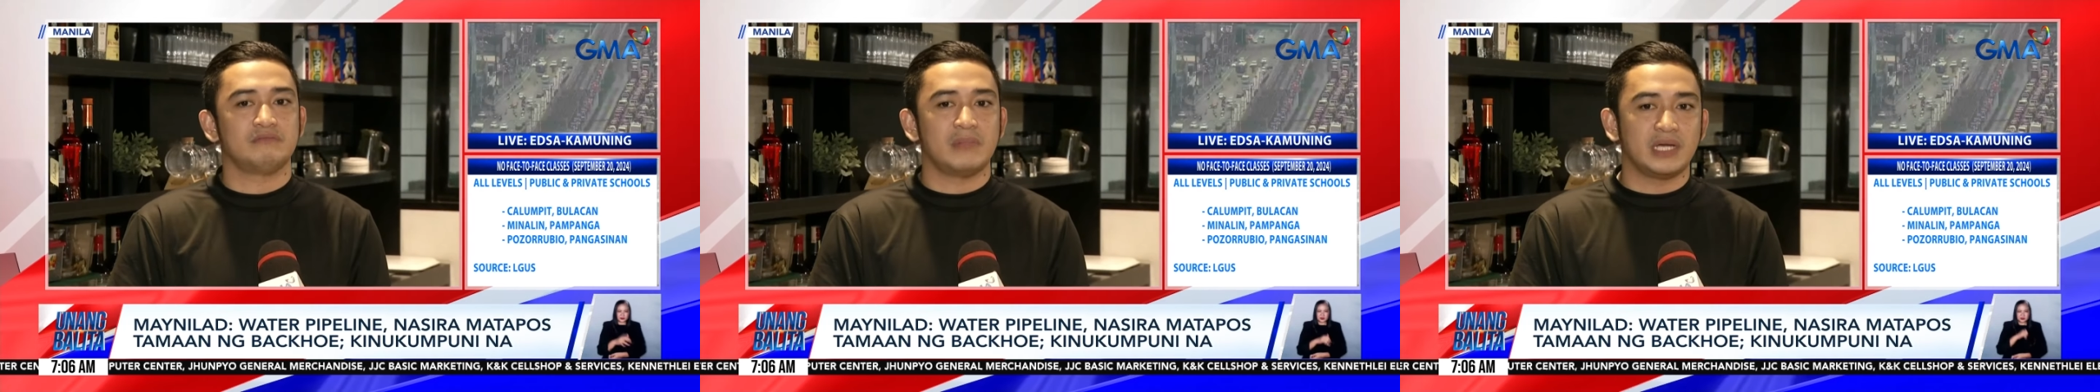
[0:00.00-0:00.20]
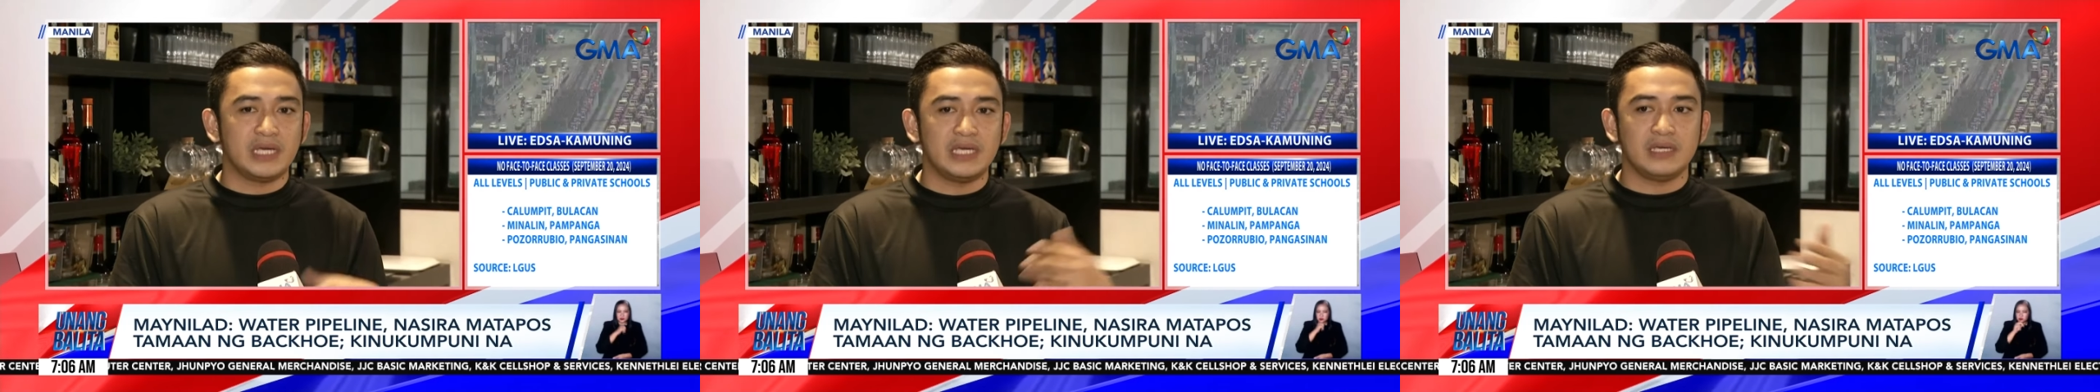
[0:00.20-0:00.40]

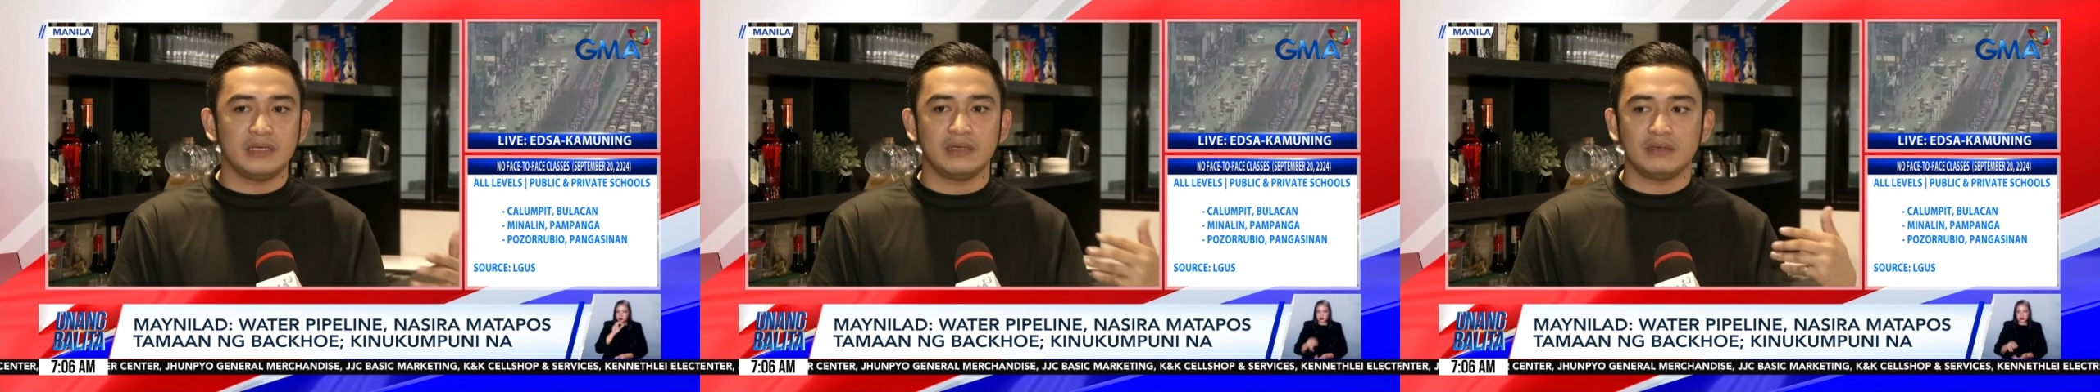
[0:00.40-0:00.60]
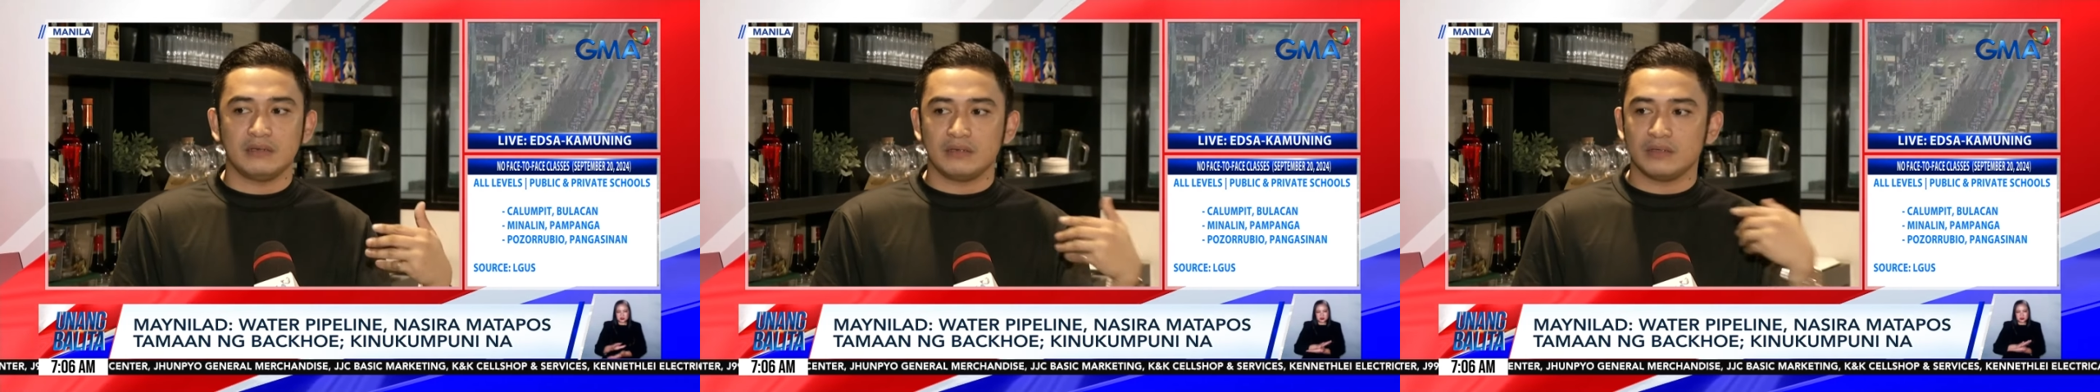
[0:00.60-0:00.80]

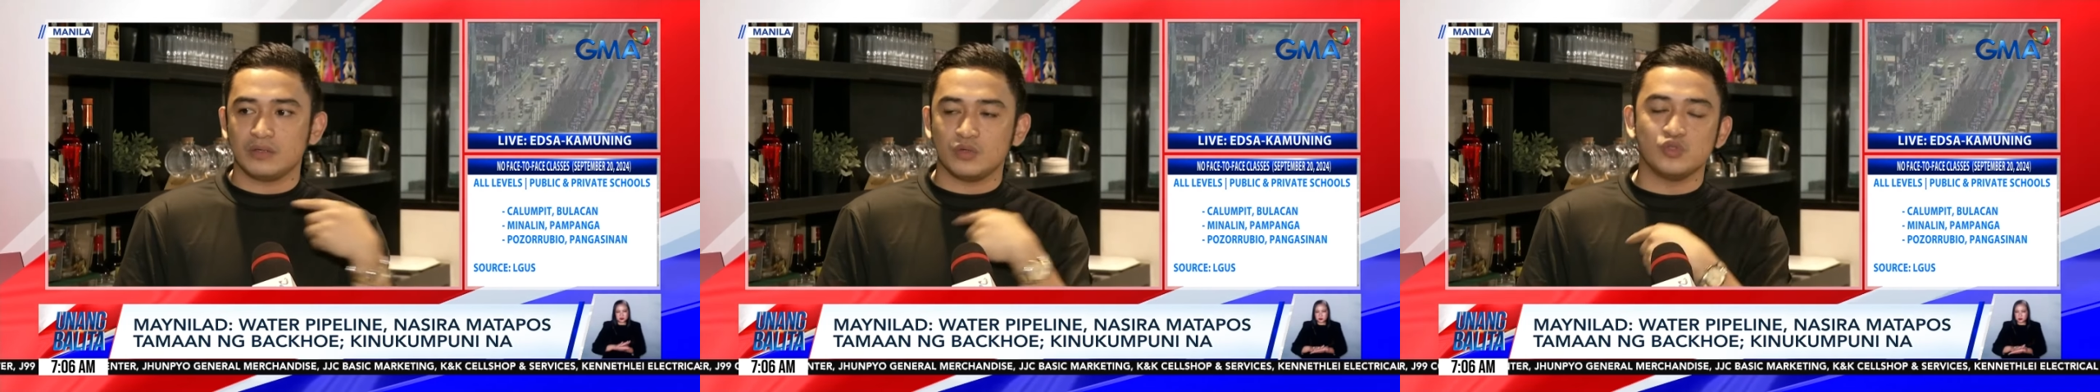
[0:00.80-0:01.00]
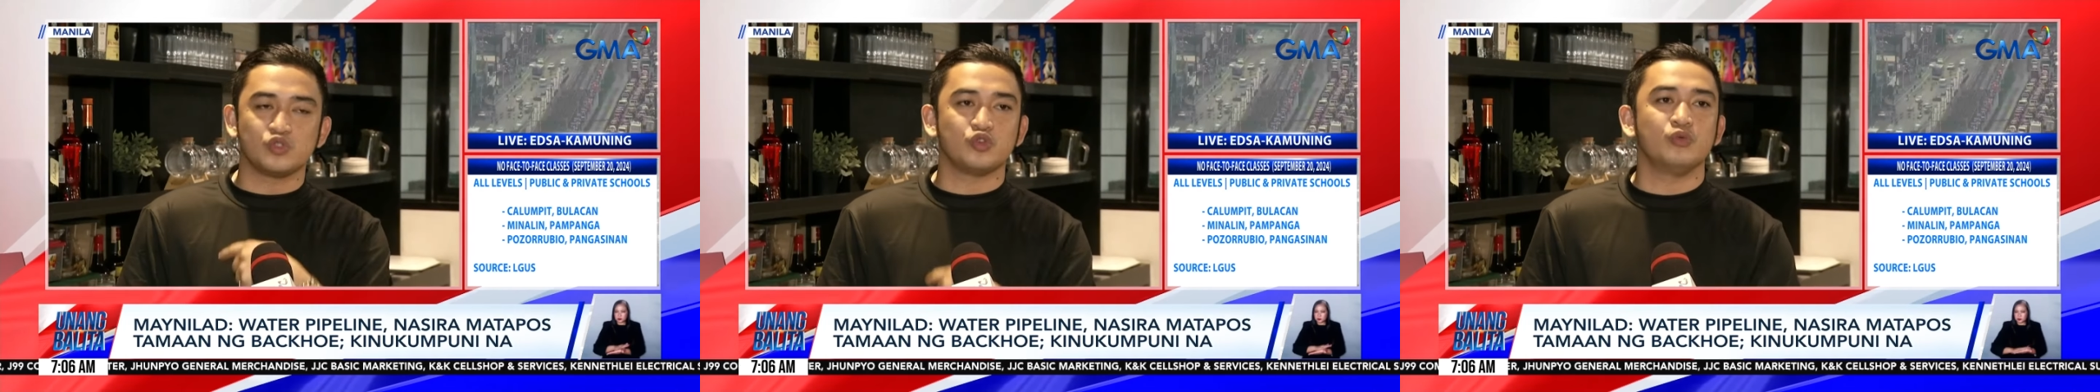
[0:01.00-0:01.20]
maging
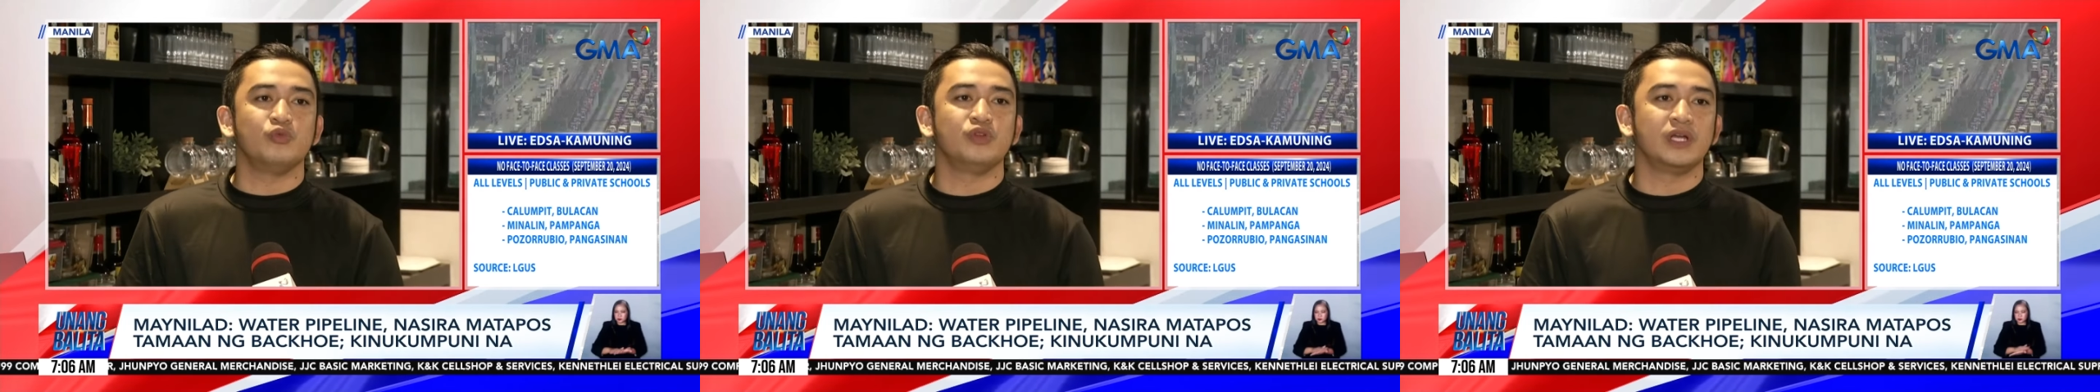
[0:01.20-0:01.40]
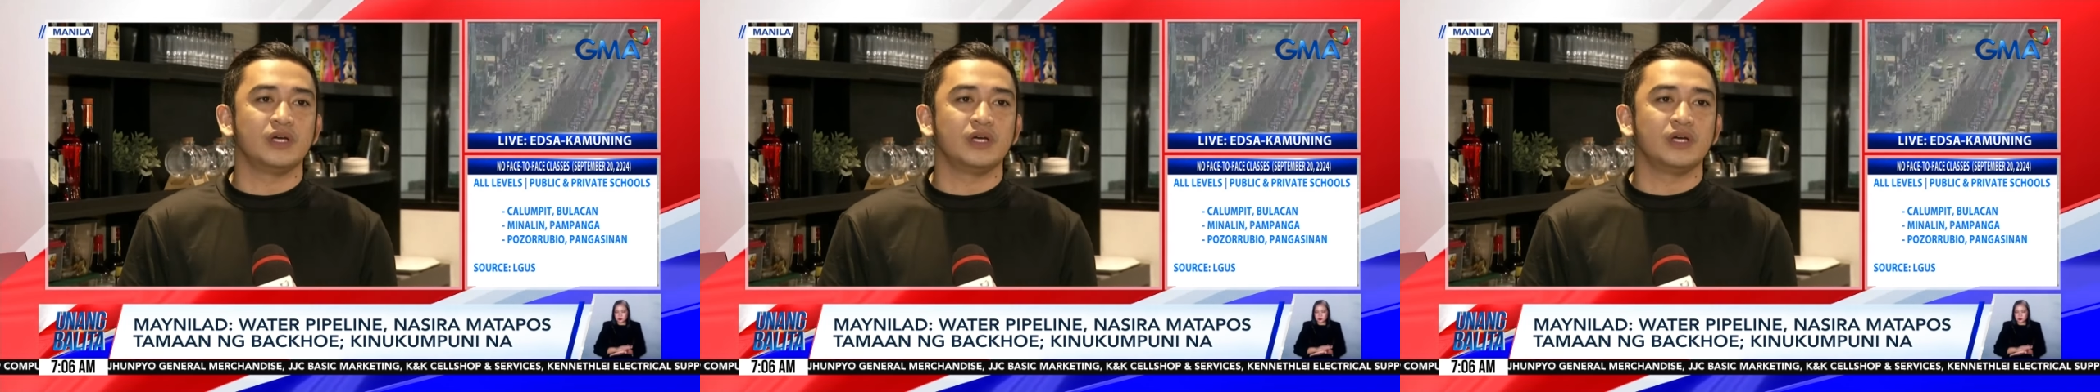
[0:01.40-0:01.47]
konsumo